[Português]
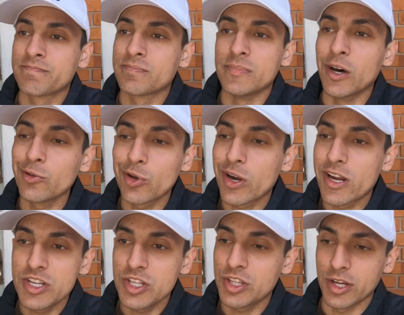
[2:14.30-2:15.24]
não tô
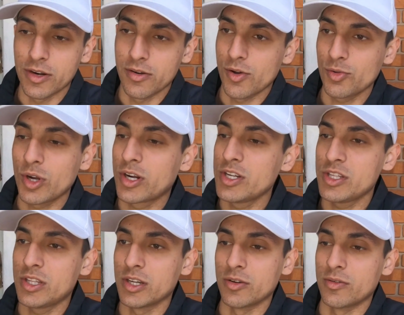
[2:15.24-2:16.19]
acreditando, não tô
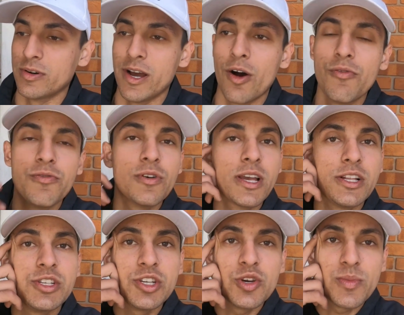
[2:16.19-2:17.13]
acreditando. É um
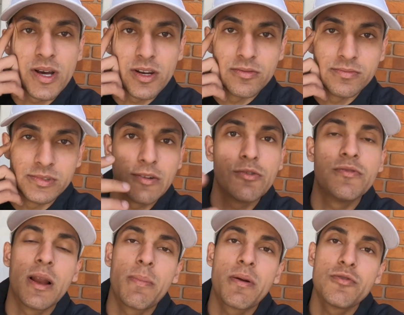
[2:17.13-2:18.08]
foguetinho, mano, já vou
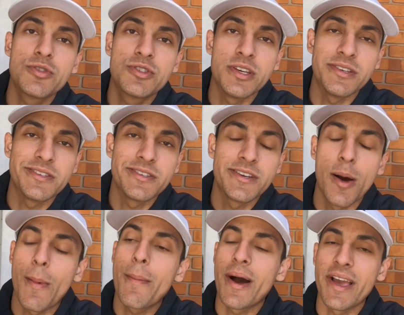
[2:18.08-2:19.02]
falar pra vocês. É
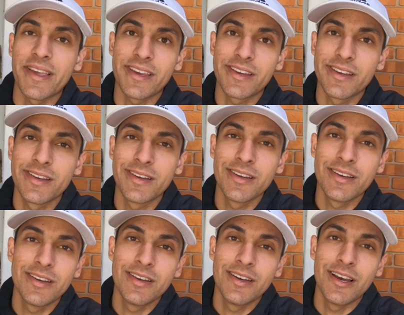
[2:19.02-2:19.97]
uma bike,
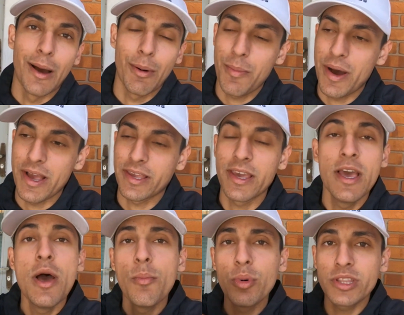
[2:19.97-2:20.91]
é uma bike.
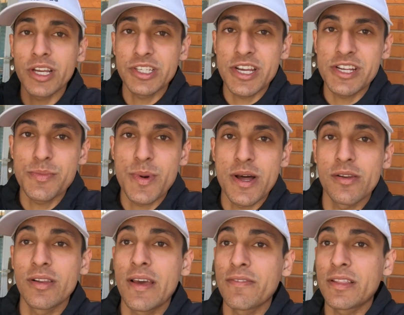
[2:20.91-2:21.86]
Muita gente, mano,
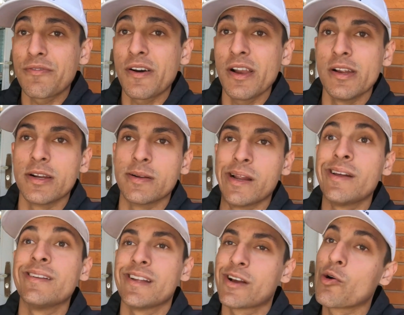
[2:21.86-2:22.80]
deve estar tá falando, né?
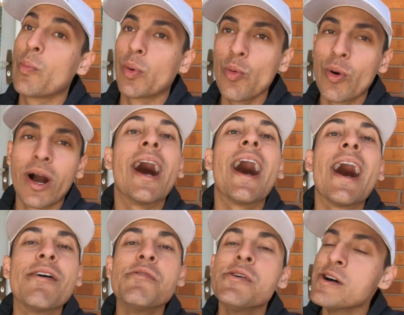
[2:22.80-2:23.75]
Comprou um
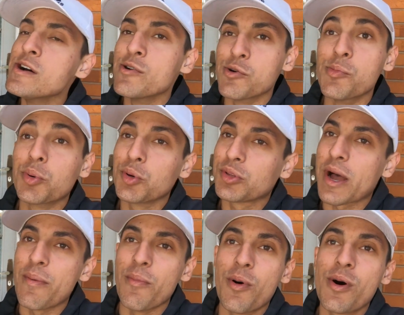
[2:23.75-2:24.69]
carro, comprou outra
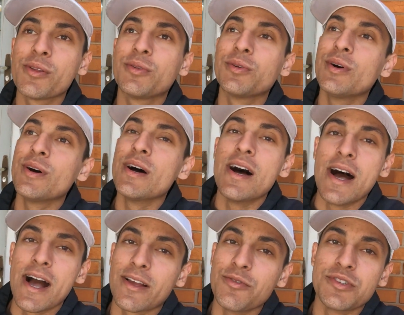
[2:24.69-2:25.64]
moto,
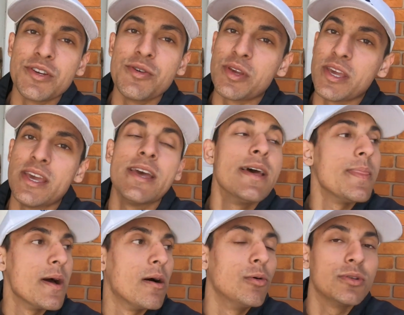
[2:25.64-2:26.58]
ah, que não sei o que.
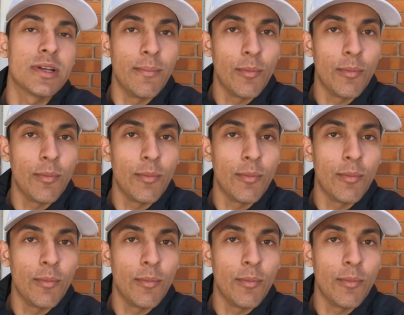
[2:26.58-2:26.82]
Não, a outra